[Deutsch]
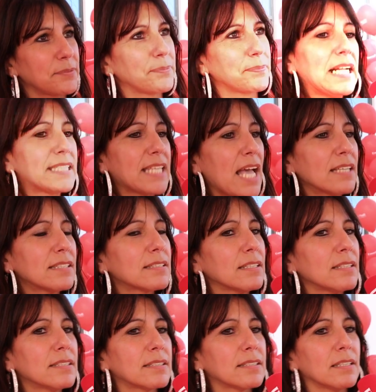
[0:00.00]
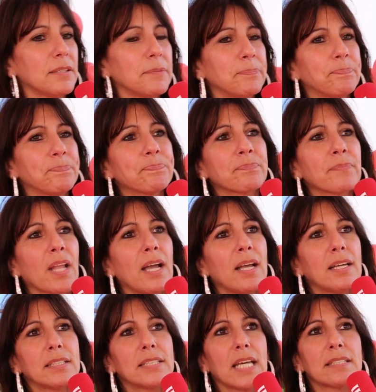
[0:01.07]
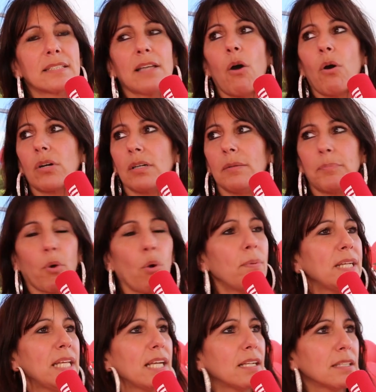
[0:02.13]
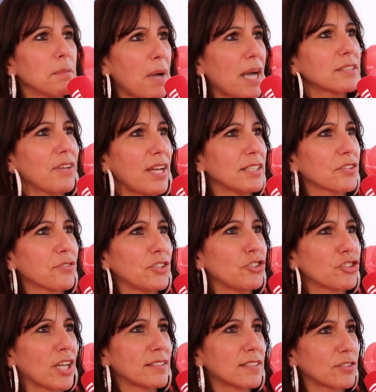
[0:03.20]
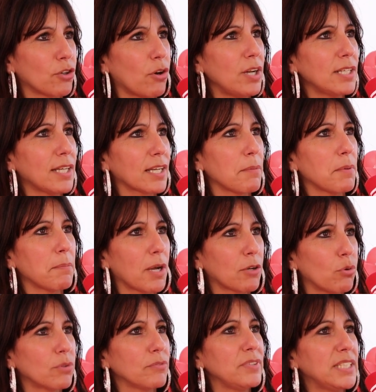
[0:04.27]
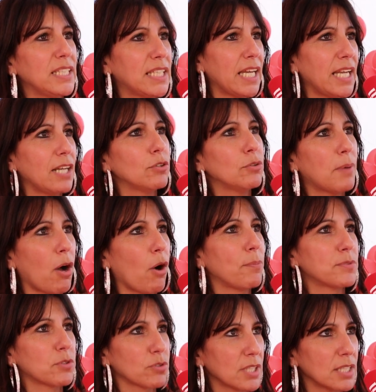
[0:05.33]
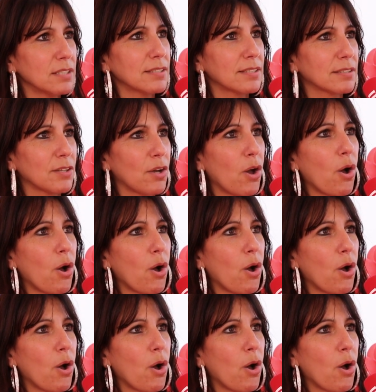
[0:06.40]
Als erstes ähm, dass auch äh, Probenägel gemacht werden. Das finde ich ganz toll. Da kann man mal gucken, wie Gele überhaupt so sind.